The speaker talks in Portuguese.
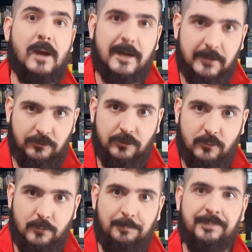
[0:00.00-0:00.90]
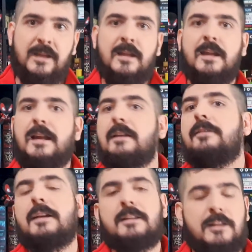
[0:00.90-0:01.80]
ártico. Ele
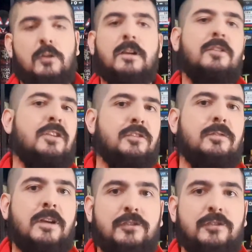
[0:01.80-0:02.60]
vai ser o que a gente vai